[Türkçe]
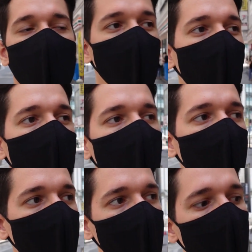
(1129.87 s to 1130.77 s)
Japonya'da
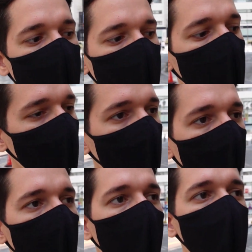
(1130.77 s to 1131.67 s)
gerçekten
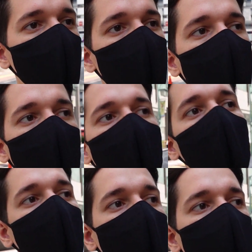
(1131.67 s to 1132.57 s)
önemli bir sektör
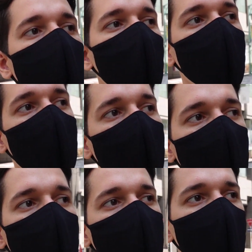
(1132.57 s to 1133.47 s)
arkadaşlar bu
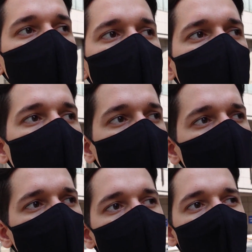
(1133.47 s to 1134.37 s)
marketçilik sektörü. Zaten
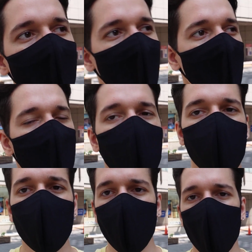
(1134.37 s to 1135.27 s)

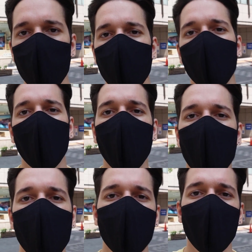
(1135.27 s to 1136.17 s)
başı çeken 3 tane
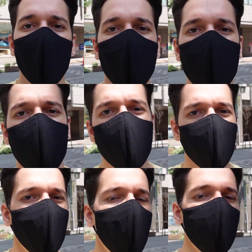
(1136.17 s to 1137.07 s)
market var abi.
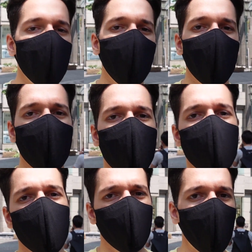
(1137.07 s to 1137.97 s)
Family Mart,
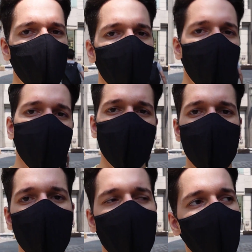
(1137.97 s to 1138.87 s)
7-Eleven
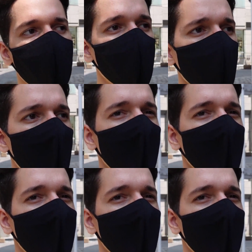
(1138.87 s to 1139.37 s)
ve Lawson.